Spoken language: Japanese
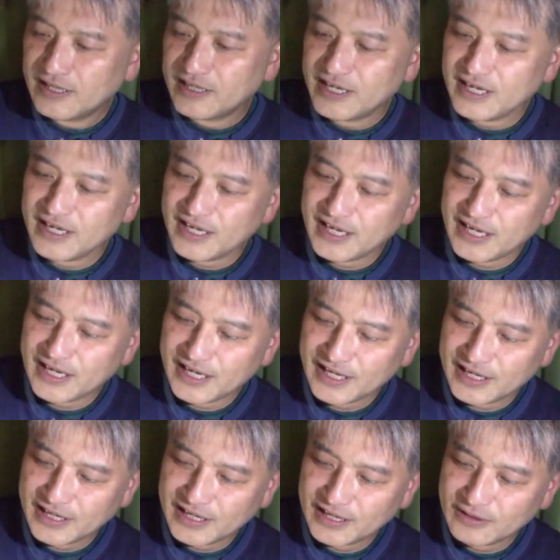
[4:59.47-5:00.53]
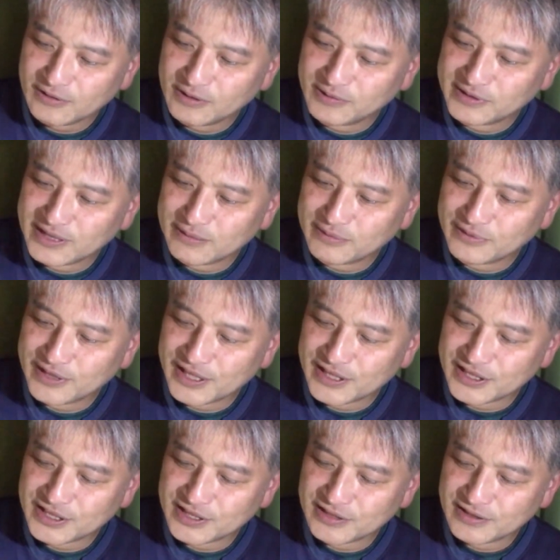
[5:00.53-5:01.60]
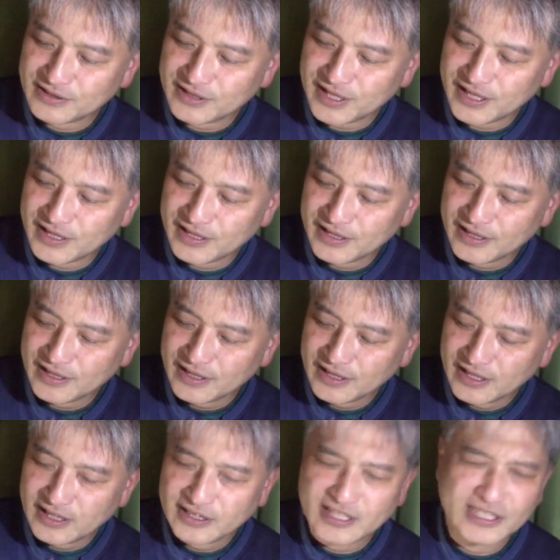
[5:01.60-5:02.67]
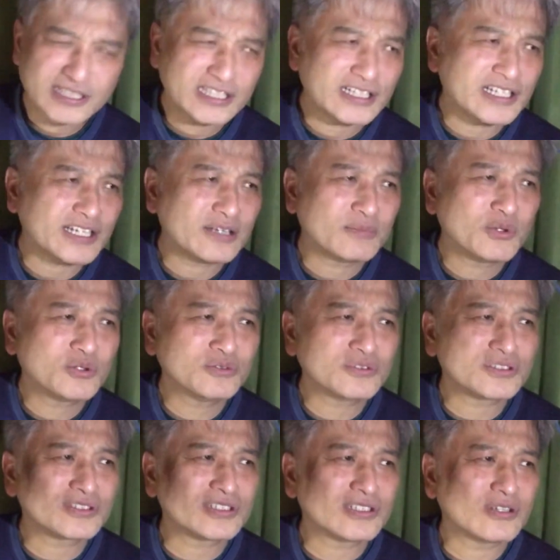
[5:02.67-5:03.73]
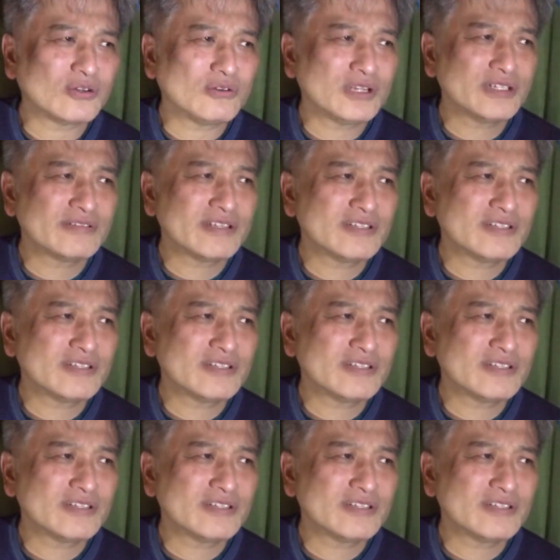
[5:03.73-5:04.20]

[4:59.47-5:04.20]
ねえ、これもダブル H ね。確かね僕の好きなホワイ